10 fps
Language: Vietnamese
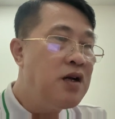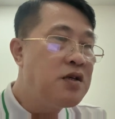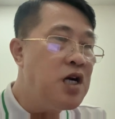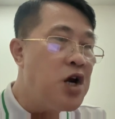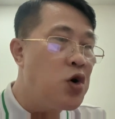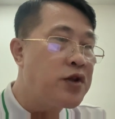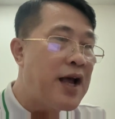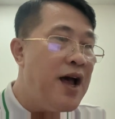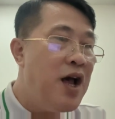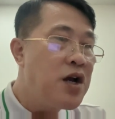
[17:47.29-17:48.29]
Trước đó cô
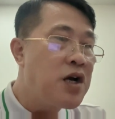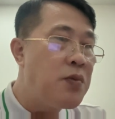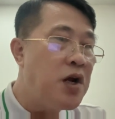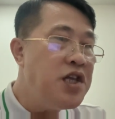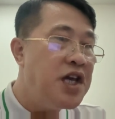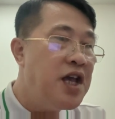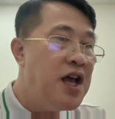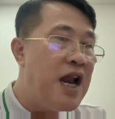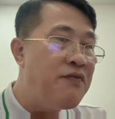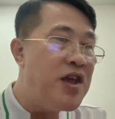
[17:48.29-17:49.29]
ta không nói gì
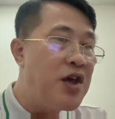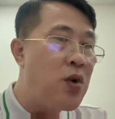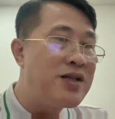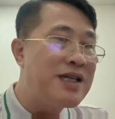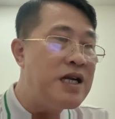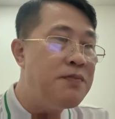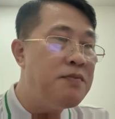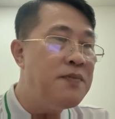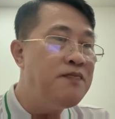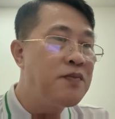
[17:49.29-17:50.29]
là vì quan sát Lâm
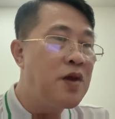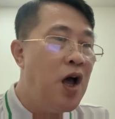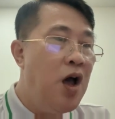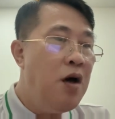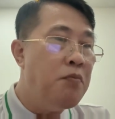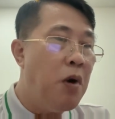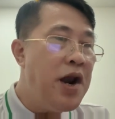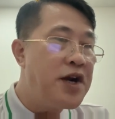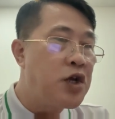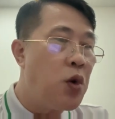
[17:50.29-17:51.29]
Minh. Mỗi
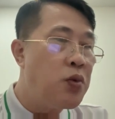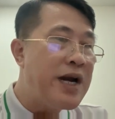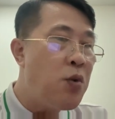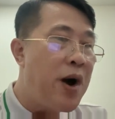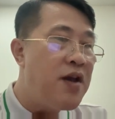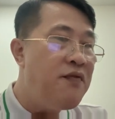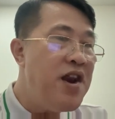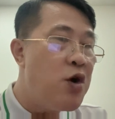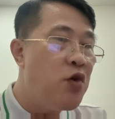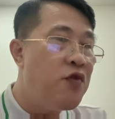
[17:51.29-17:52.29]
lần cùng ra ngoài với
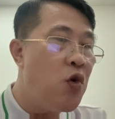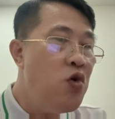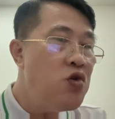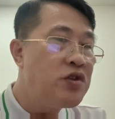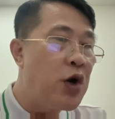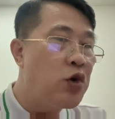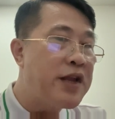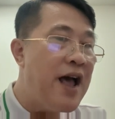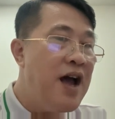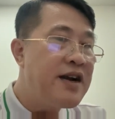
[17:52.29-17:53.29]
Lê Hồ Vũ thì cô
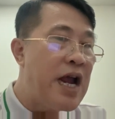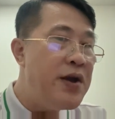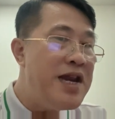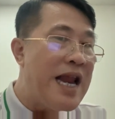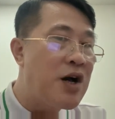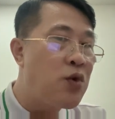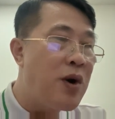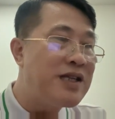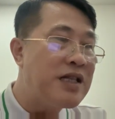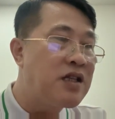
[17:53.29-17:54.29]
ta để yên lặng
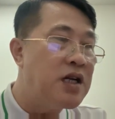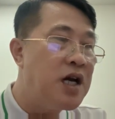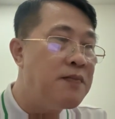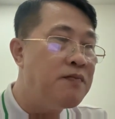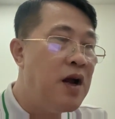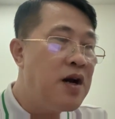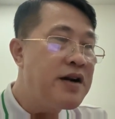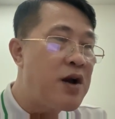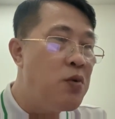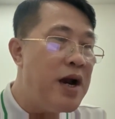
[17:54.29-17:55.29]
quan sát tình hình.
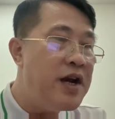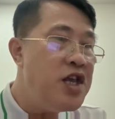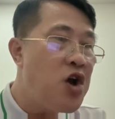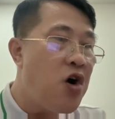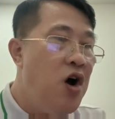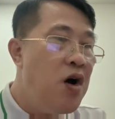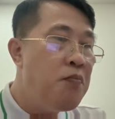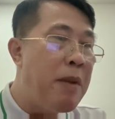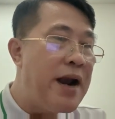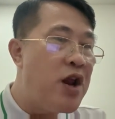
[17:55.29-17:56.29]
Đây cũng là lý do
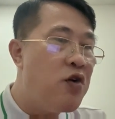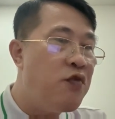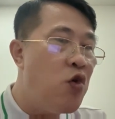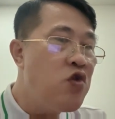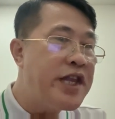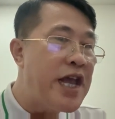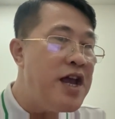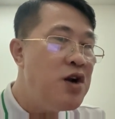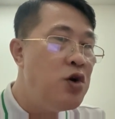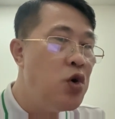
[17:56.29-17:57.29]
mà Lê Hồ Vũ có
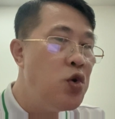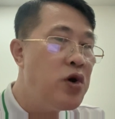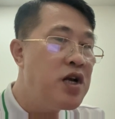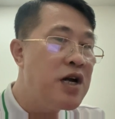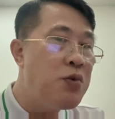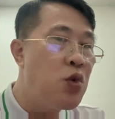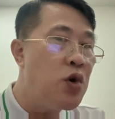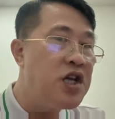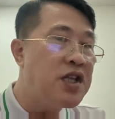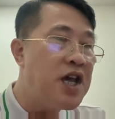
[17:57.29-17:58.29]
thể luôn luôn ngông
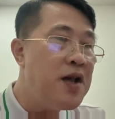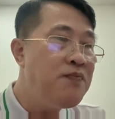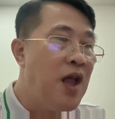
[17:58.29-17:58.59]
cuồng như thế.